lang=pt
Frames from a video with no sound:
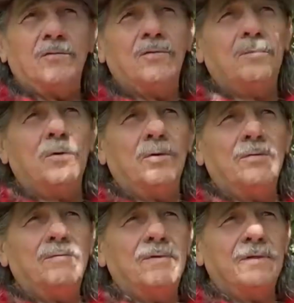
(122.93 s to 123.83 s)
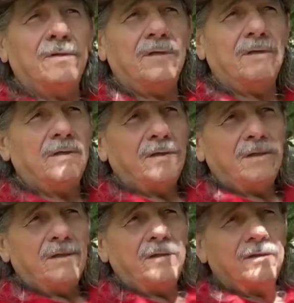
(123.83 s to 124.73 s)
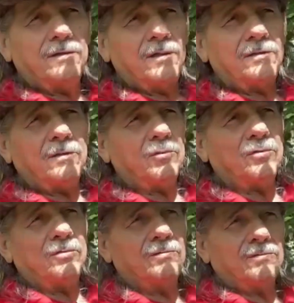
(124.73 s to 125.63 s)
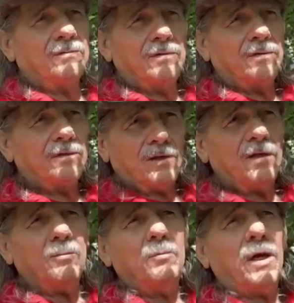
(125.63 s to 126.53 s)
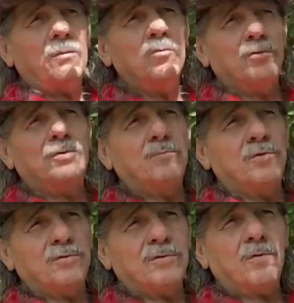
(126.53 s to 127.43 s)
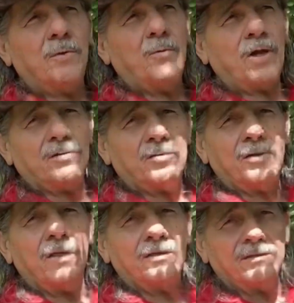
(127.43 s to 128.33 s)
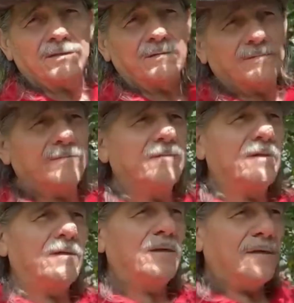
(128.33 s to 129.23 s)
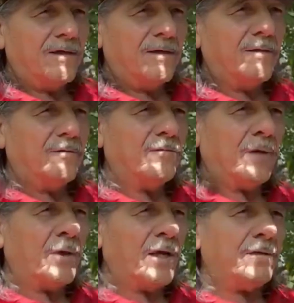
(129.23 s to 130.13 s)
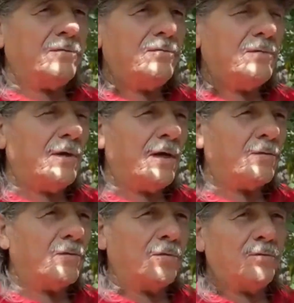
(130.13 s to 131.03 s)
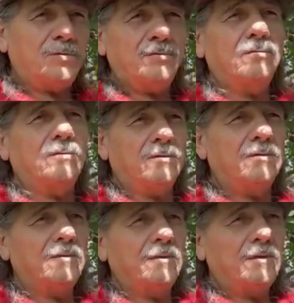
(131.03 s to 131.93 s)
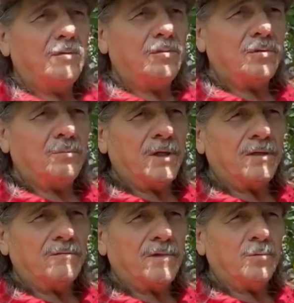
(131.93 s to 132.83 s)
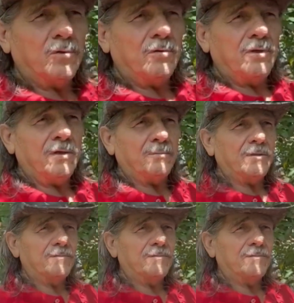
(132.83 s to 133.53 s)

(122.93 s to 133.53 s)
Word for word: tudo de bom. E que sejamos, que tenhamos mais muitos e muitas comemorações dessas. Um abraço a todos. O seu mano, que muito lhe ama.